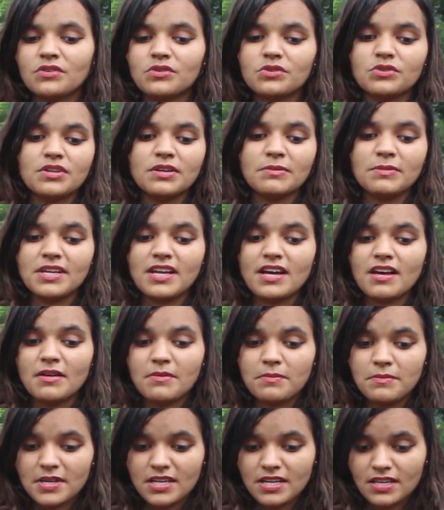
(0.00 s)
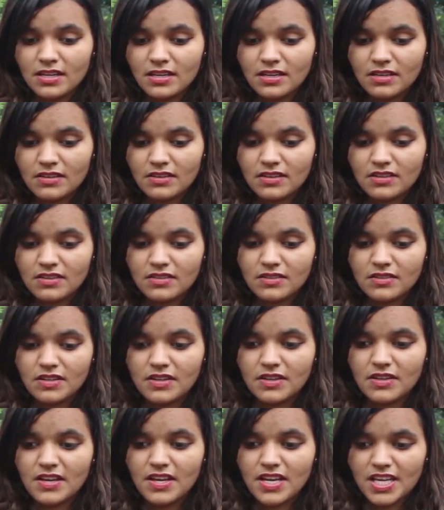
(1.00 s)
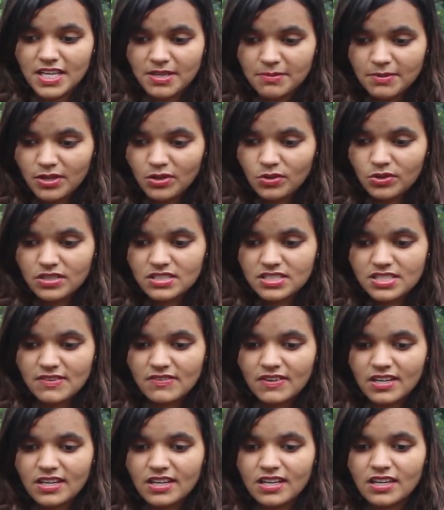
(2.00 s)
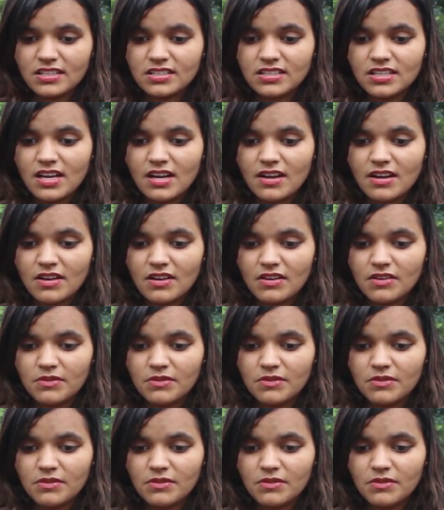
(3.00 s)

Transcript: उनने मेरा मेरे ईमेल को डिसेबल कर दिया